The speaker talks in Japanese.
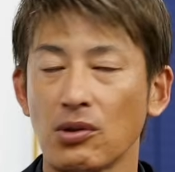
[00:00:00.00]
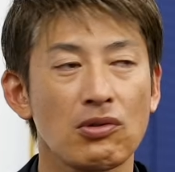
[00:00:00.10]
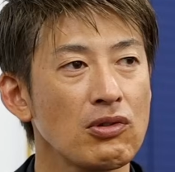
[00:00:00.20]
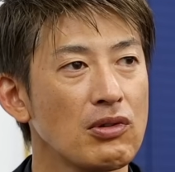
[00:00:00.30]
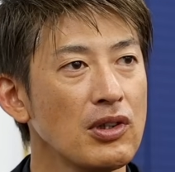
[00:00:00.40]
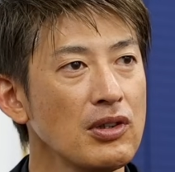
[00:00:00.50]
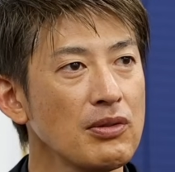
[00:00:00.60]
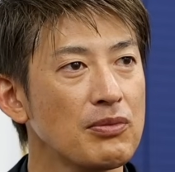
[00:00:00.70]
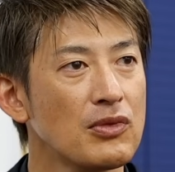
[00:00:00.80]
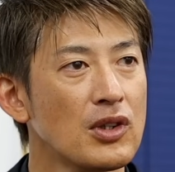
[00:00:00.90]
あの頃
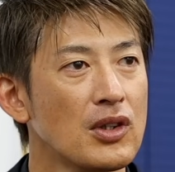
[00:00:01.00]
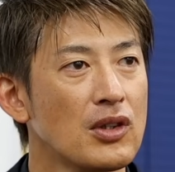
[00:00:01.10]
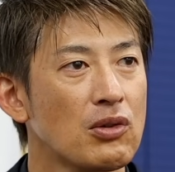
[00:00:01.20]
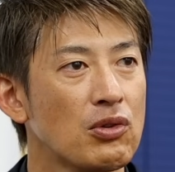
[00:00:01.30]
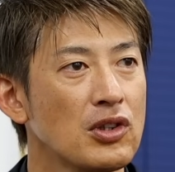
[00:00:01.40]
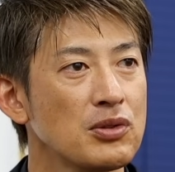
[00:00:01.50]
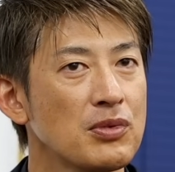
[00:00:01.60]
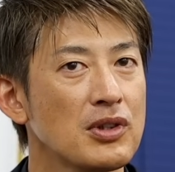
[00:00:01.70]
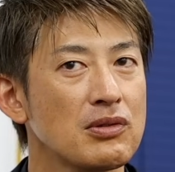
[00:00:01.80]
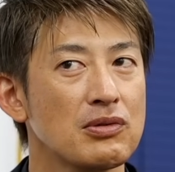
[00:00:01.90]
えー、小田
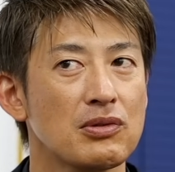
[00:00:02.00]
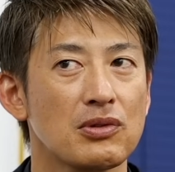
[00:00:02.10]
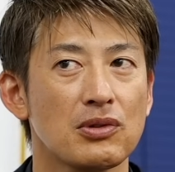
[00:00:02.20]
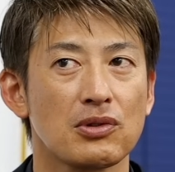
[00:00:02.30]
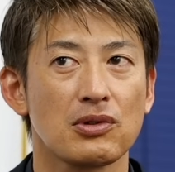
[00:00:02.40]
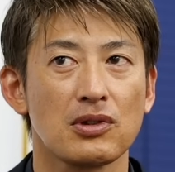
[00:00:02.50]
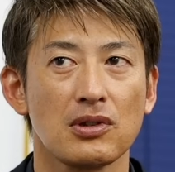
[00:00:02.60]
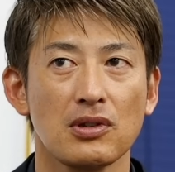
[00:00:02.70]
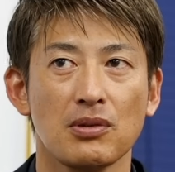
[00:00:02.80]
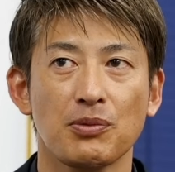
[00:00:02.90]
島君の
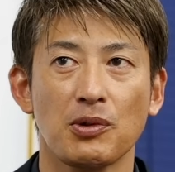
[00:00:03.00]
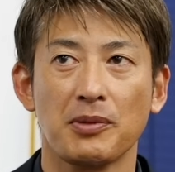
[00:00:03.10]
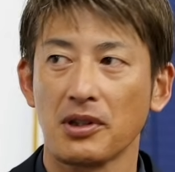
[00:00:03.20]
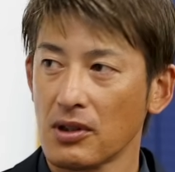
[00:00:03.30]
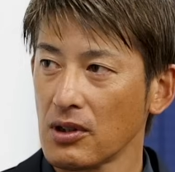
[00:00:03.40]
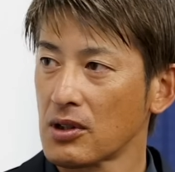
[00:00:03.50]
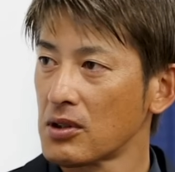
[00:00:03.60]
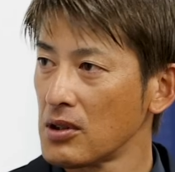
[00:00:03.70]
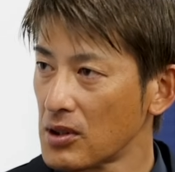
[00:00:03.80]
時もまだやって